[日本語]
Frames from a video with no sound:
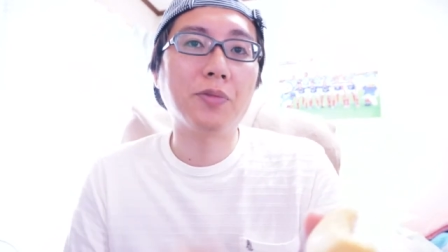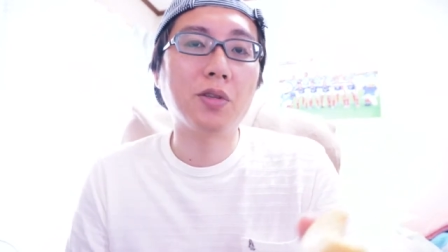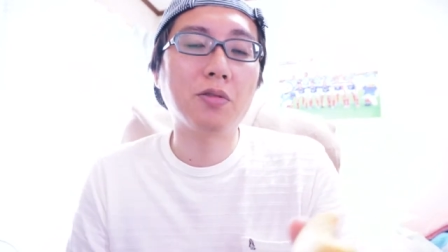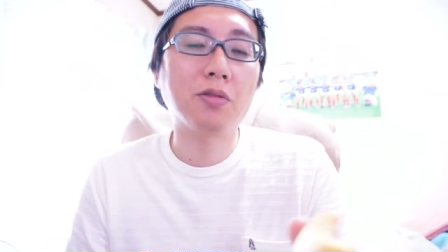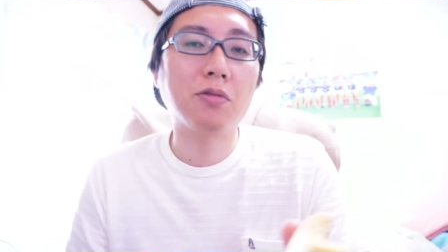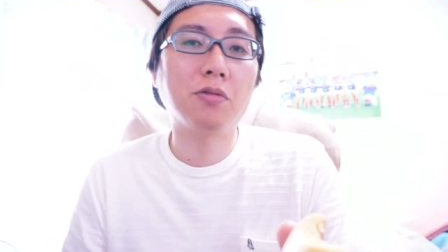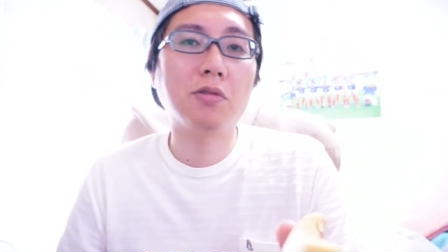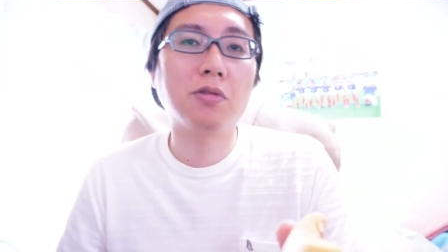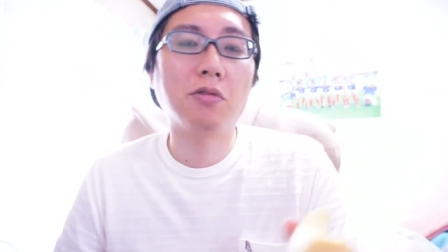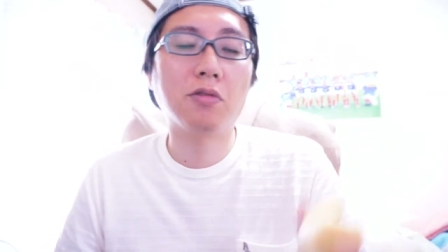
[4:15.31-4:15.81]

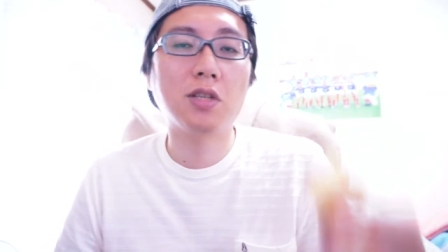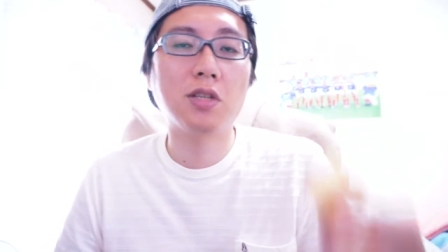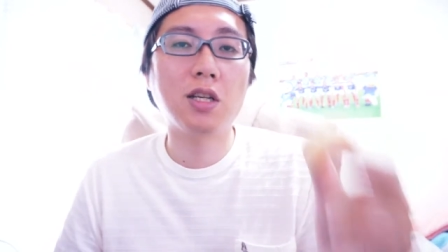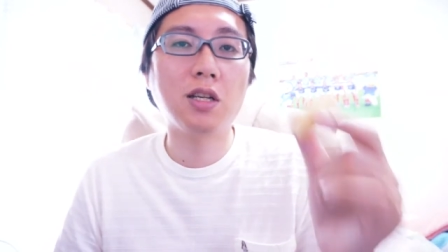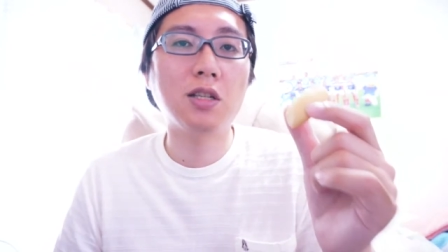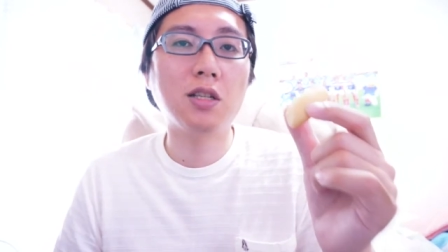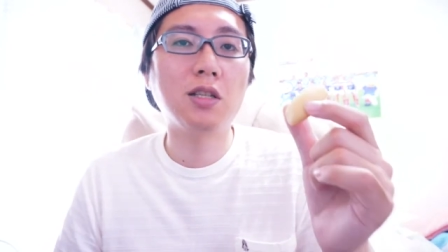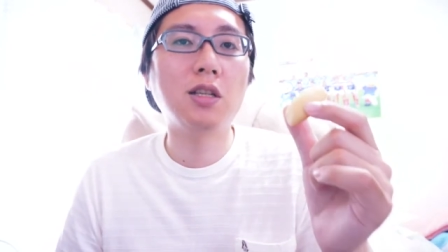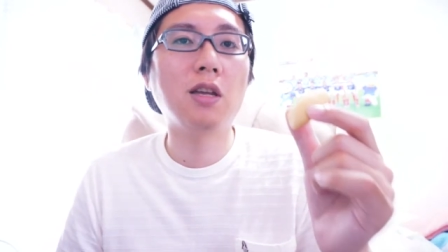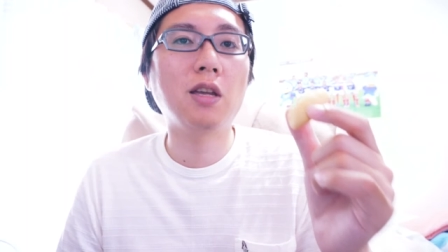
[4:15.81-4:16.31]
そういうお茶
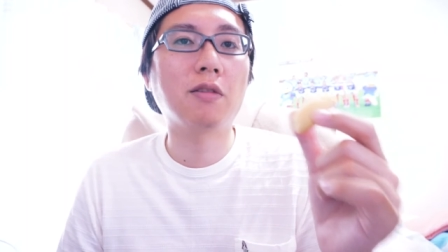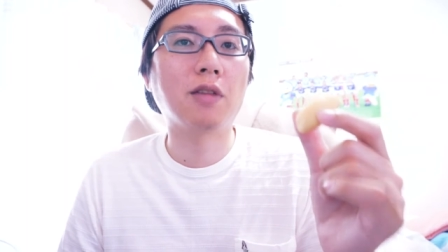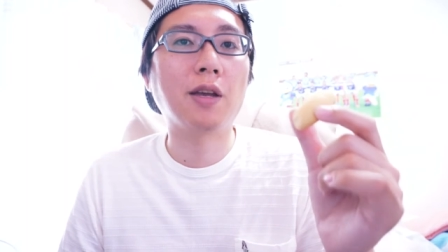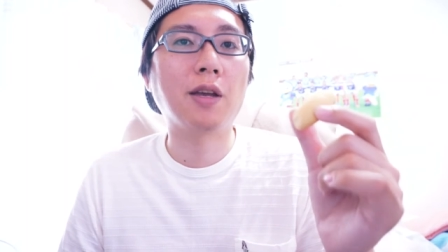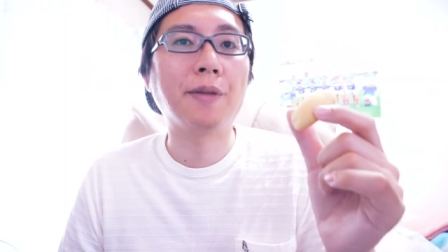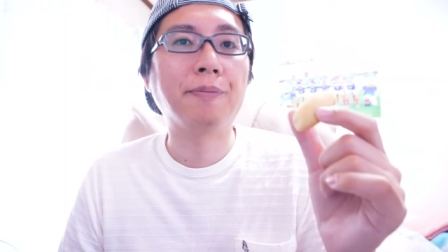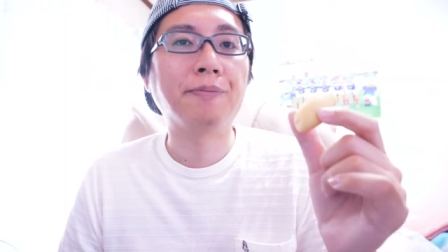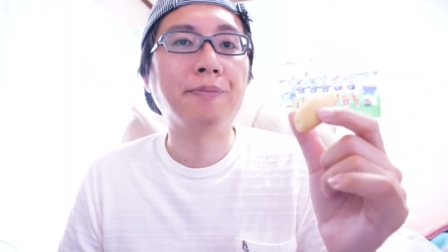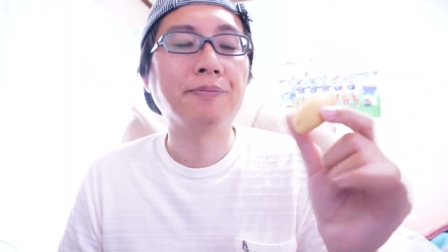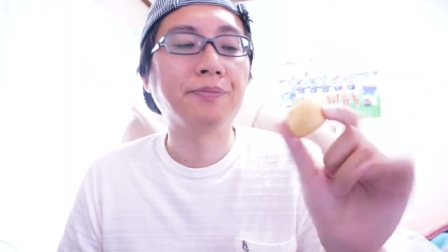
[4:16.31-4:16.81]
菓子だよ
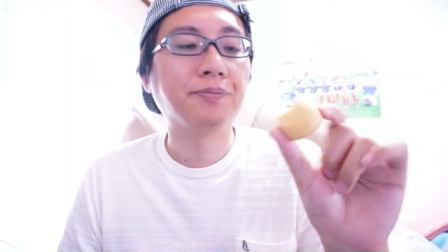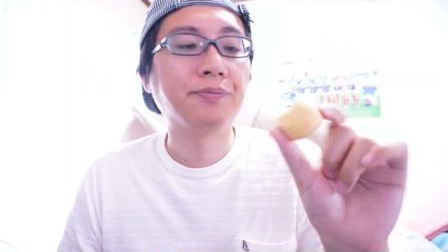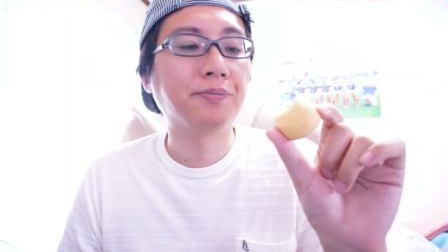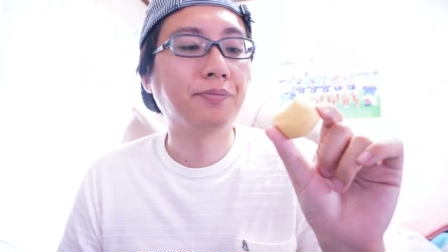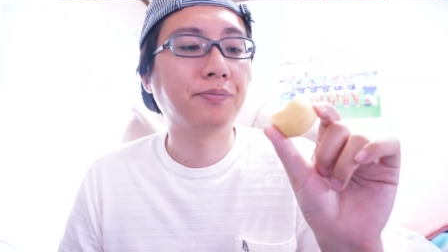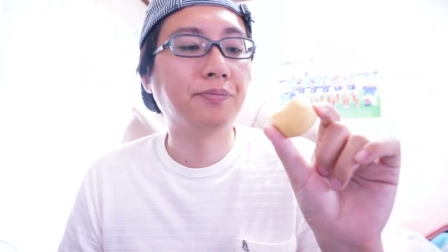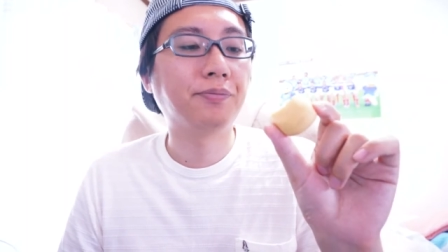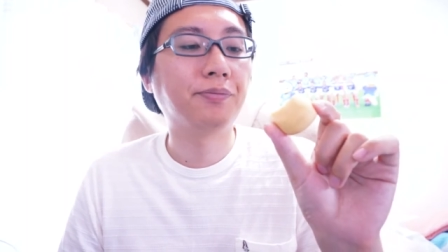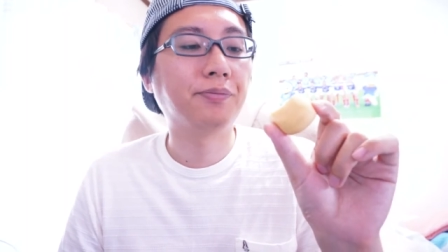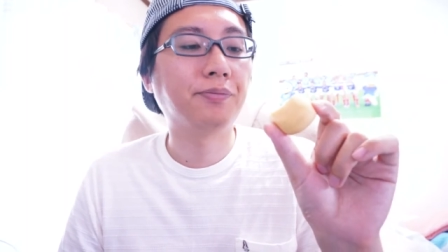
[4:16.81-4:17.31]
ね。
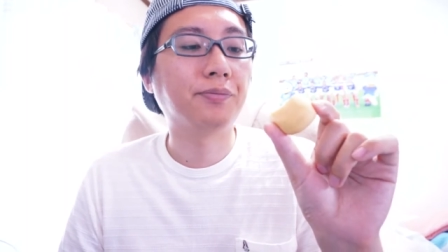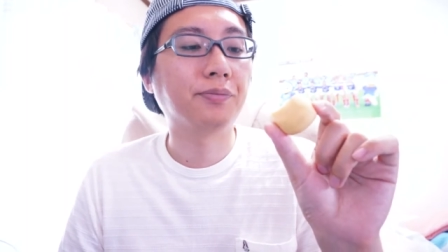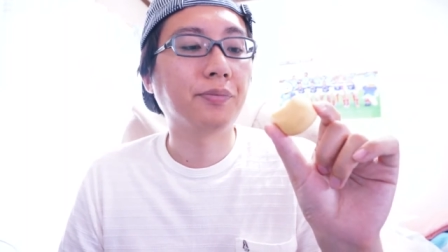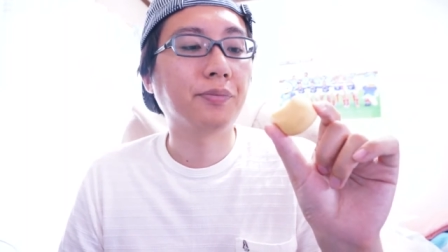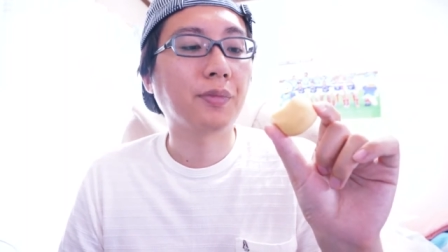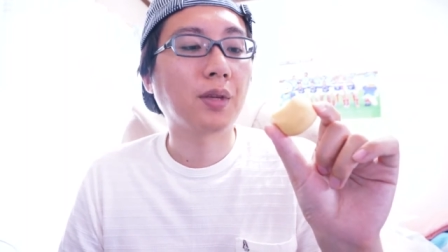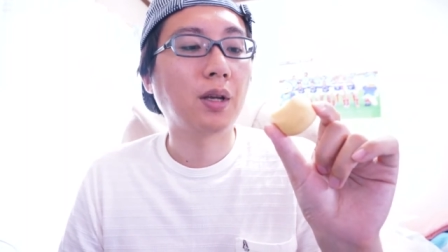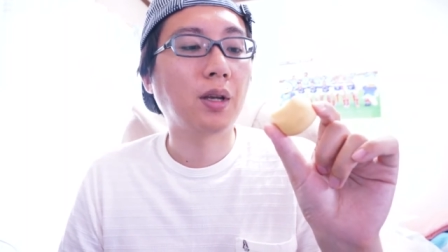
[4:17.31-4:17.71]
うん。